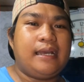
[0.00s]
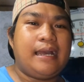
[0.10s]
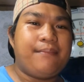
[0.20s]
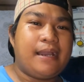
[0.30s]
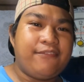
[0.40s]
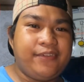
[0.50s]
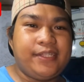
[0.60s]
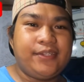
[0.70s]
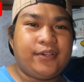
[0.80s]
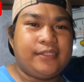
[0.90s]
uh, mga
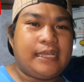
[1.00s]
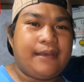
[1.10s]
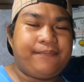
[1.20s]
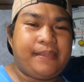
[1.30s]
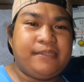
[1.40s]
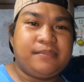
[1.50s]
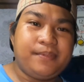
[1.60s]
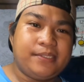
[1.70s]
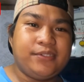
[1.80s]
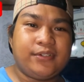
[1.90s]
video ko na previous
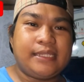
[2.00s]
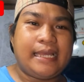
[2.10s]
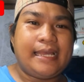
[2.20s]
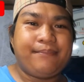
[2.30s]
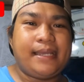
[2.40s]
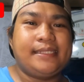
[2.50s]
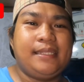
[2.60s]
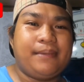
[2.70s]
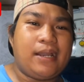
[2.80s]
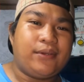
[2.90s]
video ko na bakit
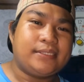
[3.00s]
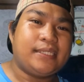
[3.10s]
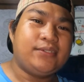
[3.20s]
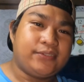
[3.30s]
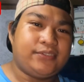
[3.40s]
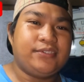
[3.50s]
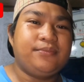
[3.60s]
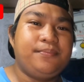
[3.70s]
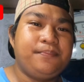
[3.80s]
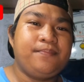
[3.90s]
hindi makakulik sa YouTube.
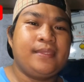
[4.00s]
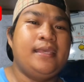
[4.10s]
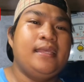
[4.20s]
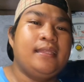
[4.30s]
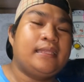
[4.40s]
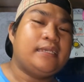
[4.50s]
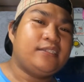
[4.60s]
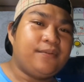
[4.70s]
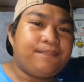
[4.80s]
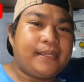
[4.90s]
Tapos
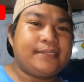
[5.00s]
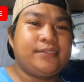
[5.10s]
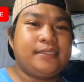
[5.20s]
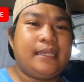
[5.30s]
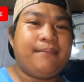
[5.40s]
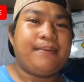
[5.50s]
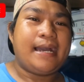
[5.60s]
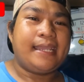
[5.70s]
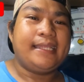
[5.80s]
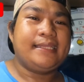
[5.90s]
yung part 2 niya,
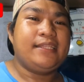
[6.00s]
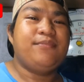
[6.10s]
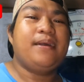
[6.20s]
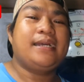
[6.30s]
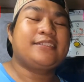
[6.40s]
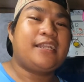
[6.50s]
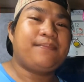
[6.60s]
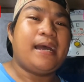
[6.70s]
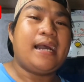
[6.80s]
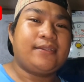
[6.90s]
bakit yung mga sharp
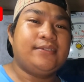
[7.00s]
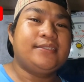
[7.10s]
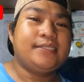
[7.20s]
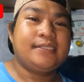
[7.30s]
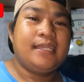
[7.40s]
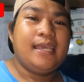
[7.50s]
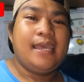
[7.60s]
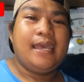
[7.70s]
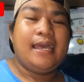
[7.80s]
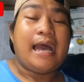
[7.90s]
accus,
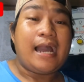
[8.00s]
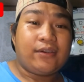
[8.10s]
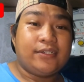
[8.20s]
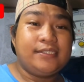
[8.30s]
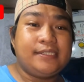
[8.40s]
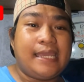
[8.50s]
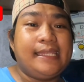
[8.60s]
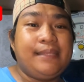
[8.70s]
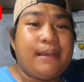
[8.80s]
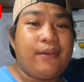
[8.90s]
akos
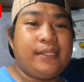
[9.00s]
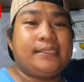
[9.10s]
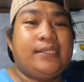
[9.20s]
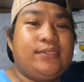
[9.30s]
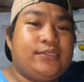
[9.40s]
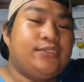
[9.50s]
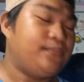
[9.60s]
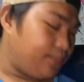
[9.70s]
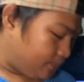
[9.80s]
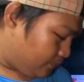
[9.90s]
ay hindi makakulik sa YouTube.
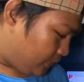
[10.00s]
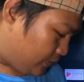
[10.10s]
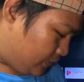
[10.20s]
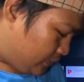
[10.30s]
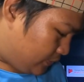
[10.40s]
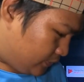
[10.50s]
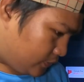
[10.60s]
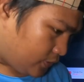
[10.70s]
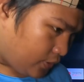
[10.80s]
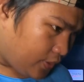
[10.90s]

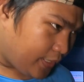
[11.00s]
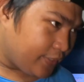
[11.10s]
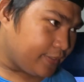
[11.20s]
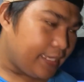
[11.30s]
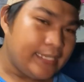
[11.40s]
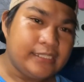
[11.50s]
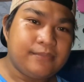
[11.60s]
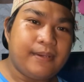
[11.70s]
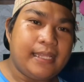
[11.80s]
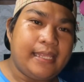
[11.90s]
So, ngayon guys,
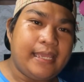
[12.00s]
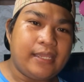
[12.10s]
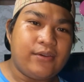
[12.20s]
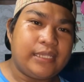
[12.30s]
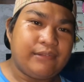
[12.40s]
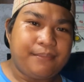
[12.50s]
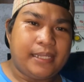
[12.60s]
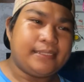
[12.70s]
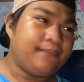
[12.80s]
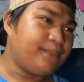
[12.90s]
bale, kung ginawa mo
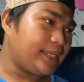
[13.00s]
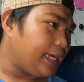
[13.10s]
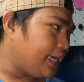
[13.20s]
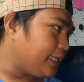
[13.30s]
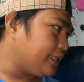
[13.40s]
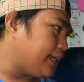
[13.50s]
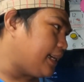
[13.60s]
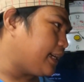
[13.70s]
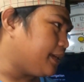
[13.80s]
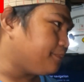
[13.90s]
lahat ng paraan,
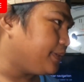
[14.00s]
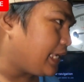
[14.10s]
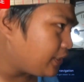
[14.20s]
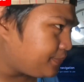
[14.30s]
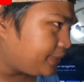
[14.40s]
uh, binago